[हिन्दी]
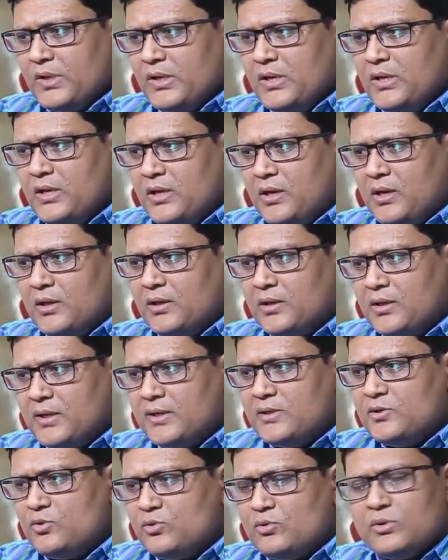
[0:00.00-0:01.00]
कि
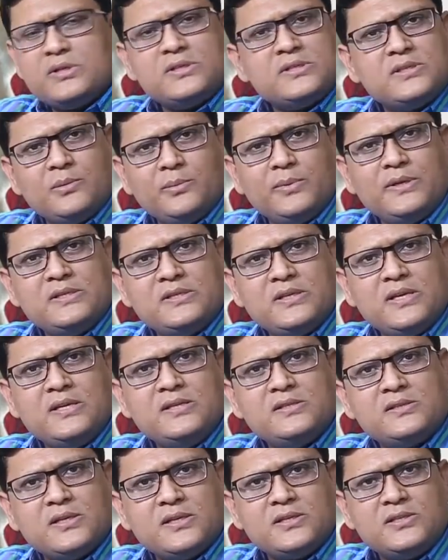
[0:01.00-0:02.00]
अंग्रेज़ों के समय से ही
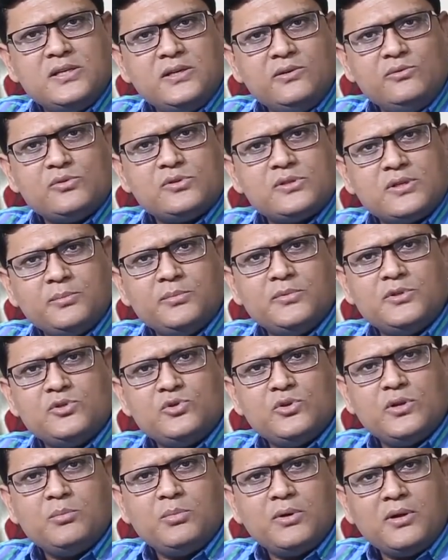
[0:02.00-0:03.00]
सचिव शब्द
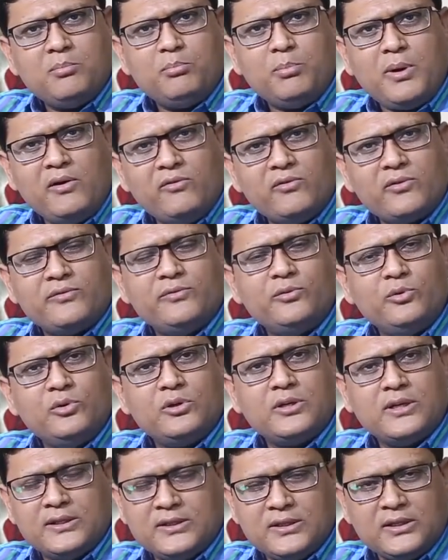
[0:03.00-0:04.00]
जो है बड़ा पावरफुल
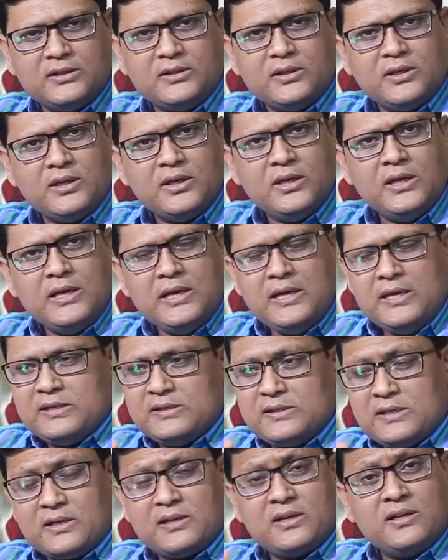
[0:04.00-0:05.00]
रहता था
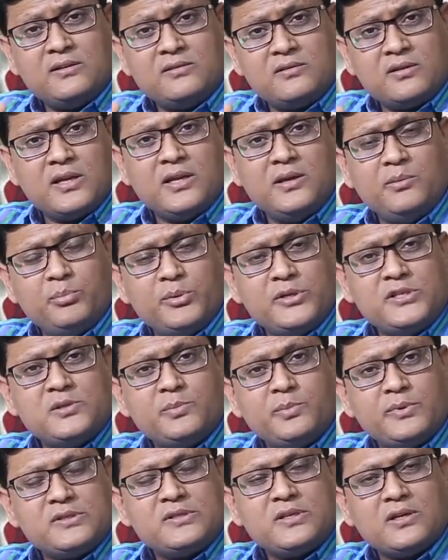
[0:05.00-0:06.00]
सेक्रेटरी
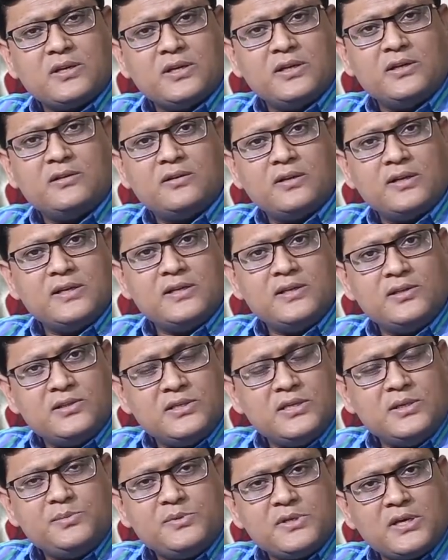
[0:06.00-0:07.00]
प्रिंसिपल सेक्रेटरी
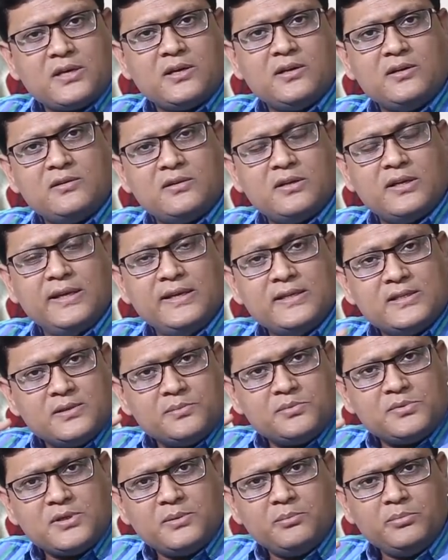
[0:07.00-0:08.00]
चीफ सेक्रेटरी ये
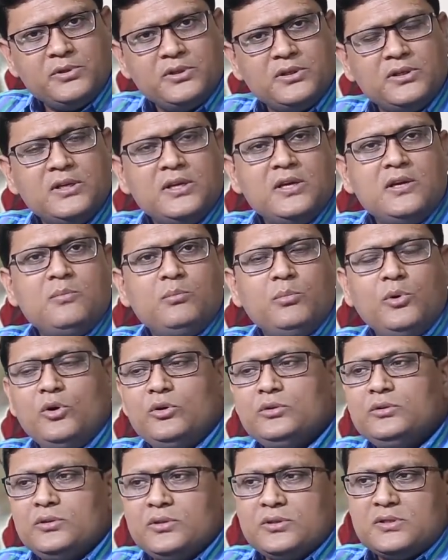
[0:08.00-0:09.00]
सब शब्द
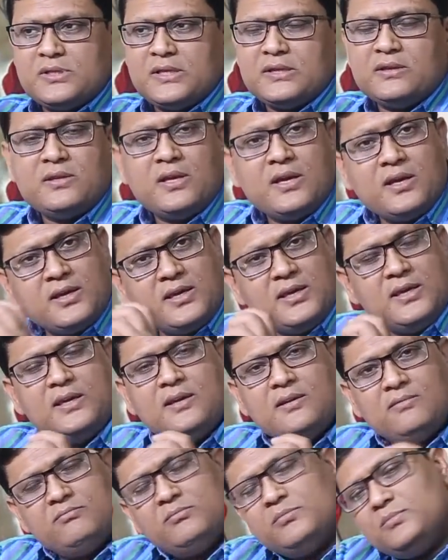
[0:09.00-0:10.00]
बहुत सत्ता के
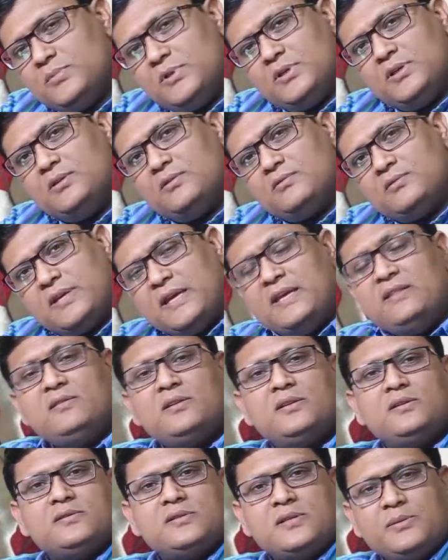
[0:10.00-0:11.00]

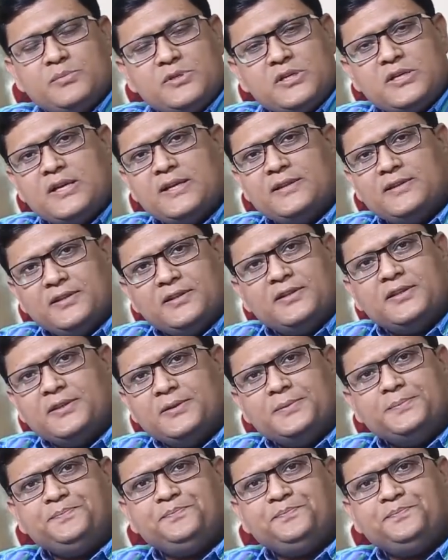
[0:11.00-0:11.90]
केंद्र समझे जाते थे